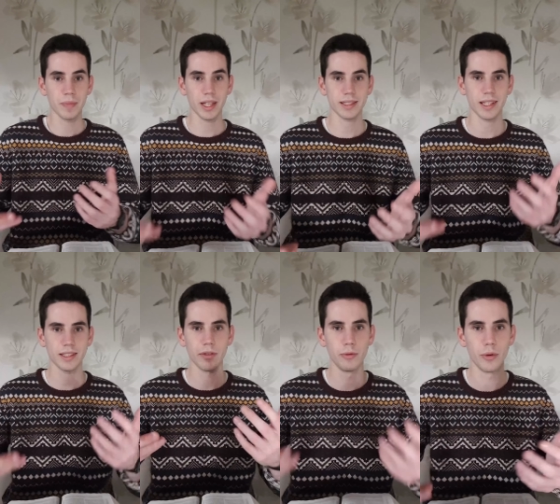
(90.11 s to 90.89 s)
dass
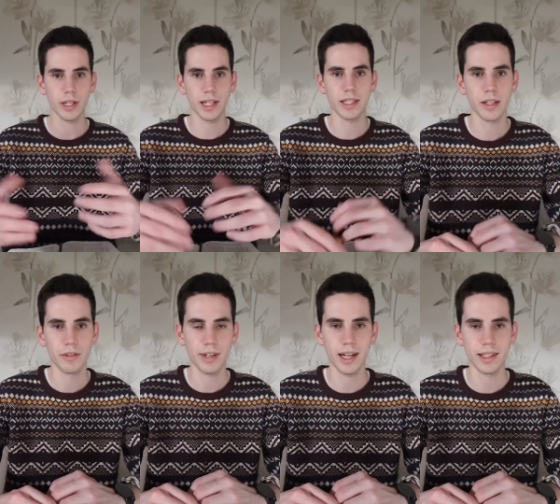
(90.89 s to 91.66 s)
das wirklich
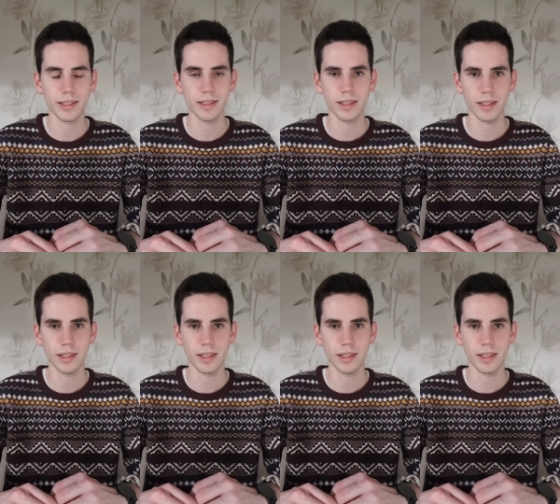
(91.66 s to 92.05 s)
wahr ist,